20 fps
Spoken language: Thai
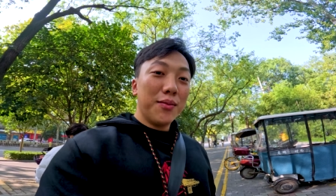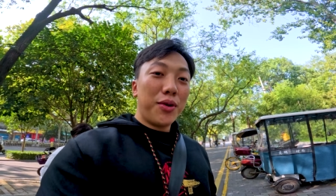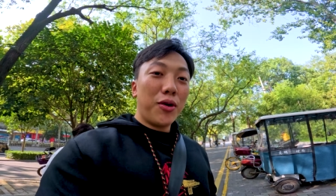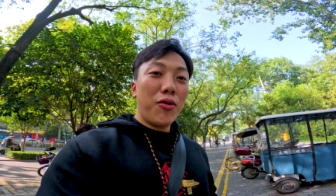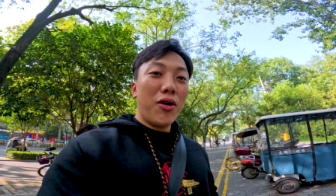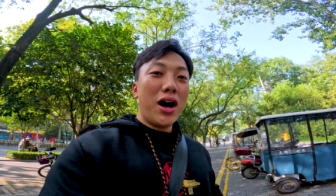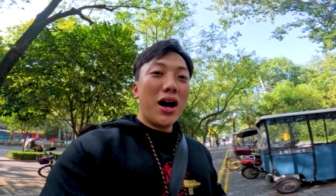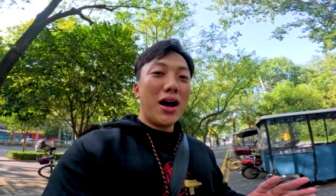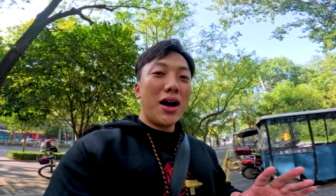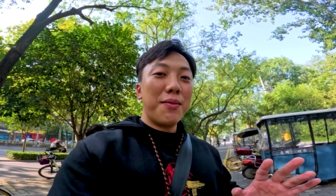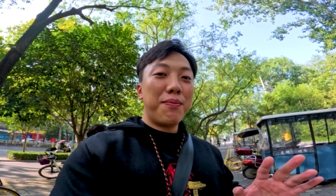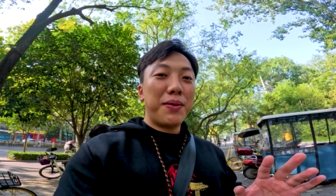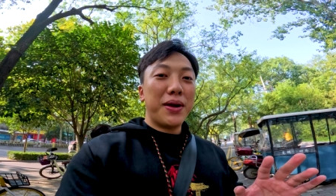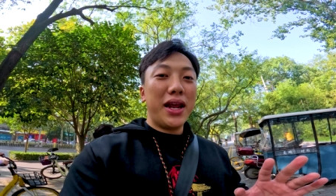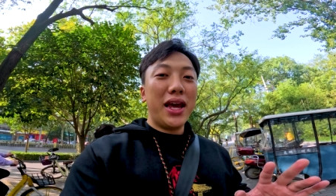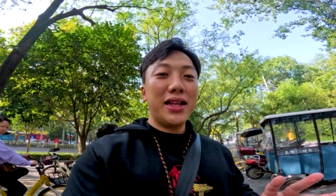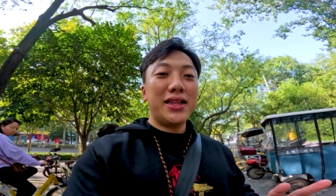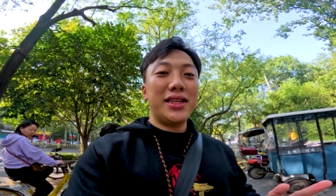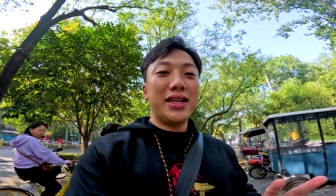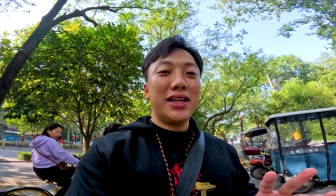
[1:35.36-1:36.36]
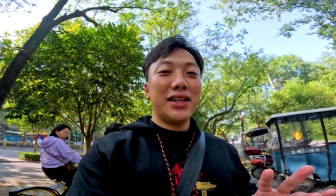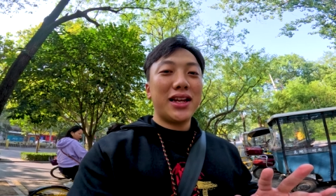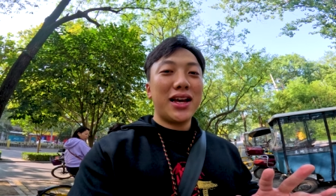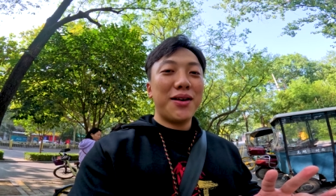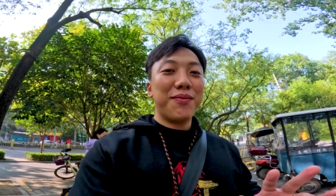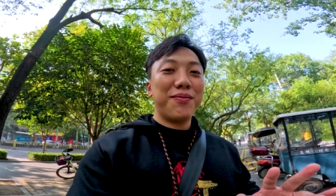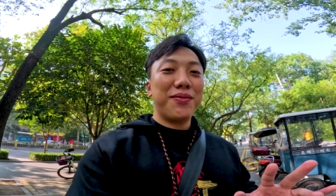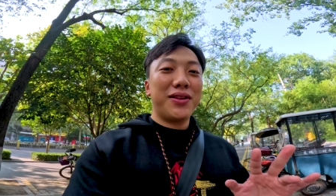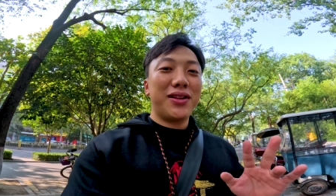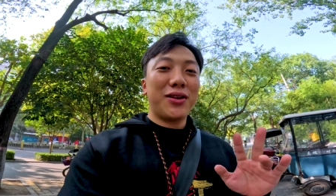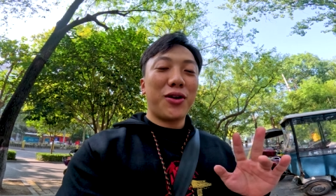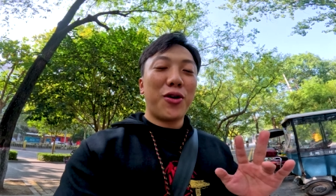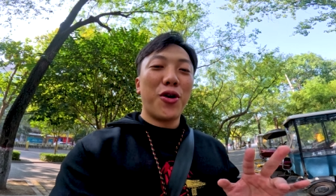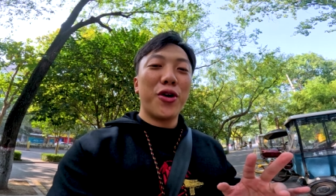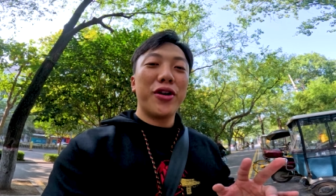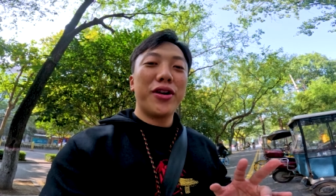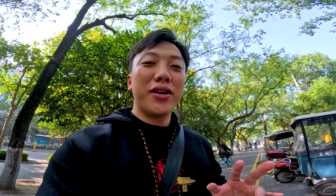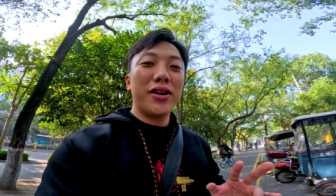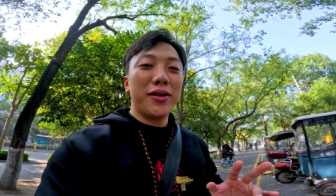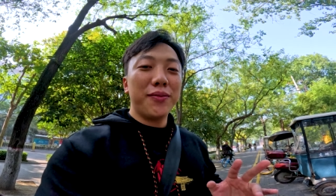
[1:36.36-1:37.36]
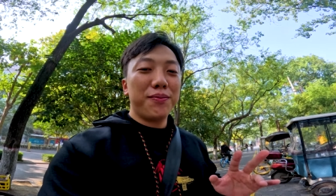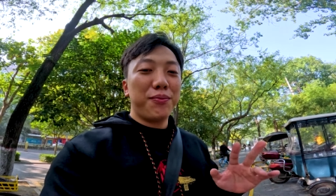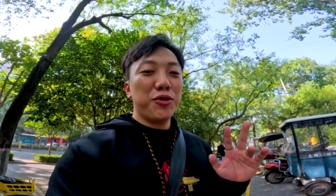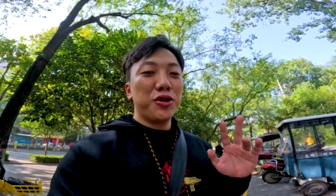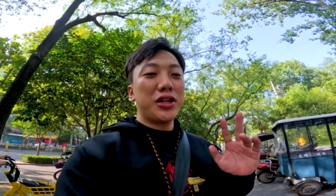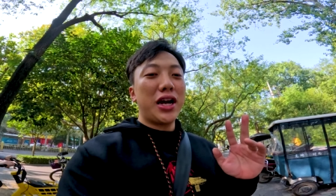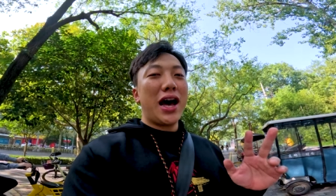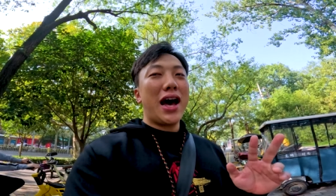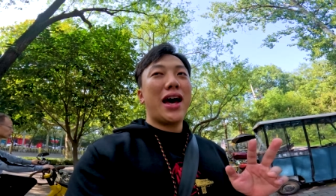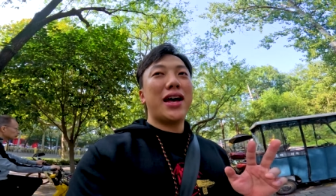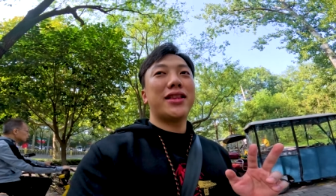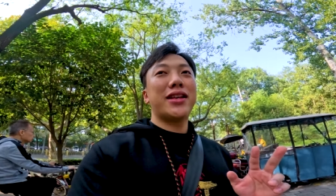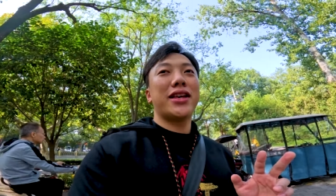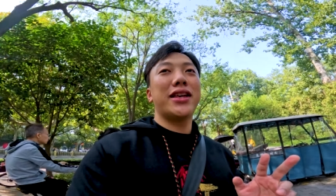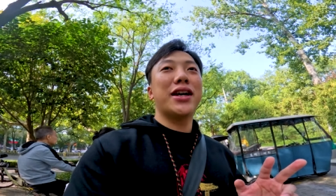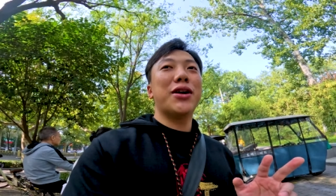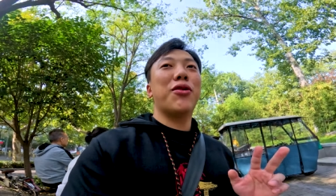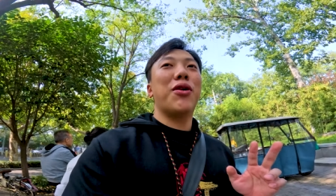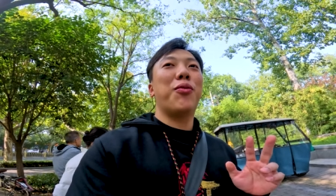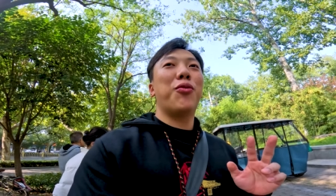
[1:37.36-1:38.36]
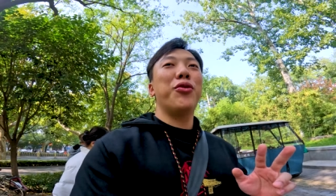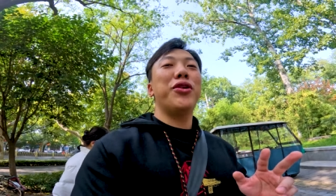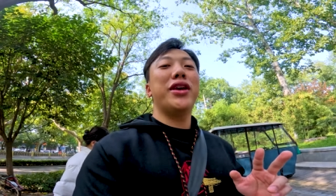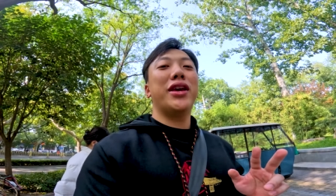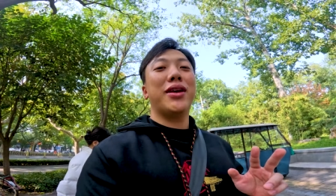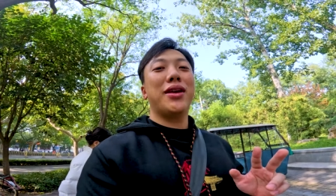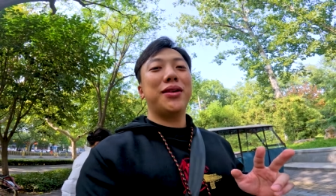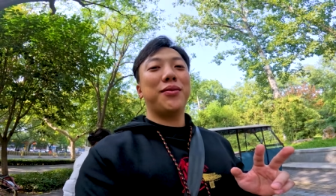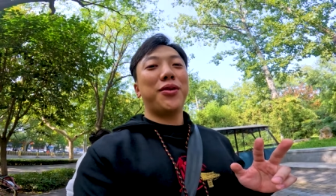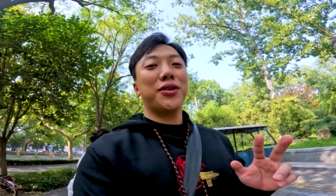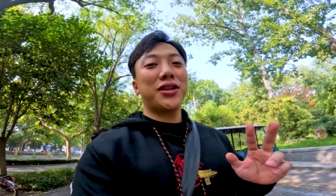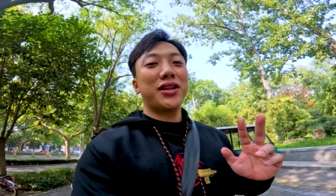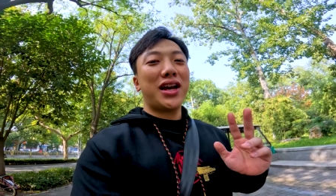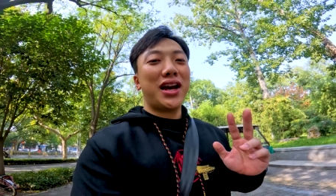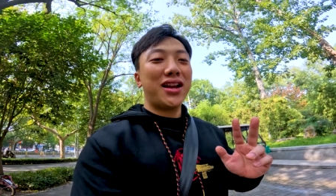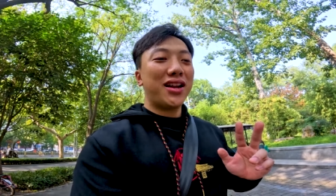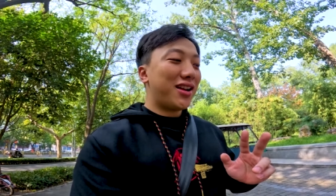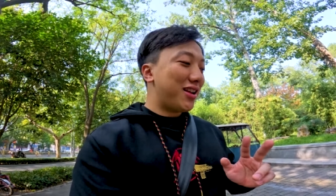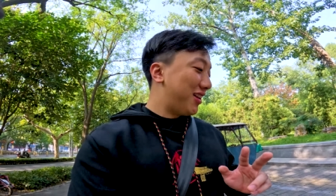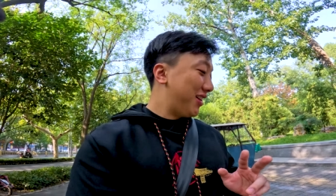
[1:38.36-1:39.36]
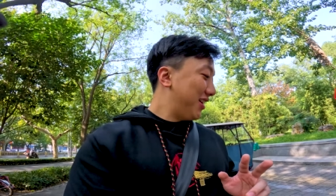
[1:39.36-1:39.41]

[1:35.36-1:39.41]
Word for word: เพราะว่าประเทศจีนนะครับ คนผู้ชายจะเยอะกว่าผู้หญิง เพราะฉะนั้น